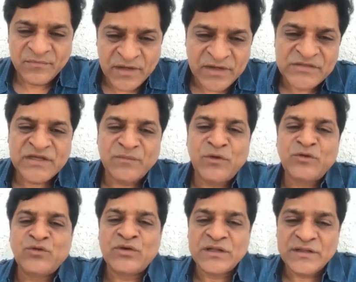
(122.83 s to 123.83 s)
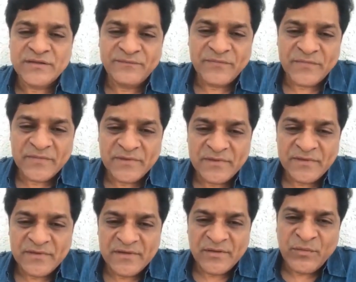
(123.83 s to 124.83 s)
మళ్ళీ జన్మ అంటుంటే
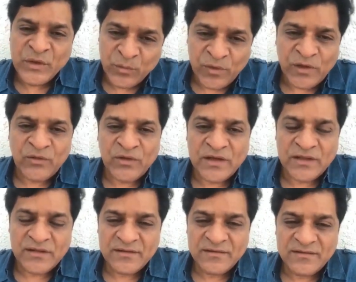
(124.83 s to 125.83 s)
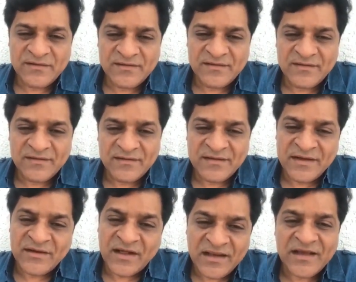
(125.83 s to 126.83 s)
మీరు బాలుగా
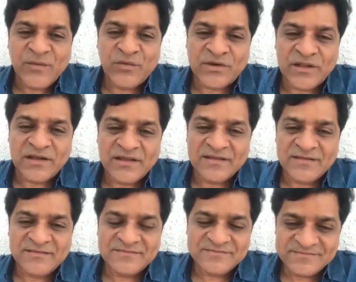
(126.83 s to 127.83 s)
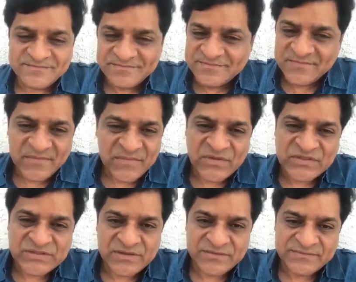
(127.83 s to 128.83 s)
నేను హాలీగా పుట్టాలి
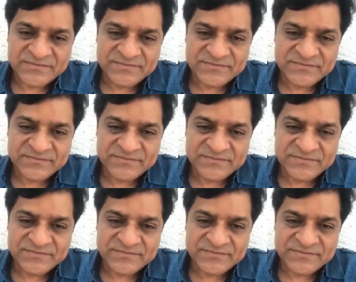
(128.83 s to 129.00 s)
నమస్కారం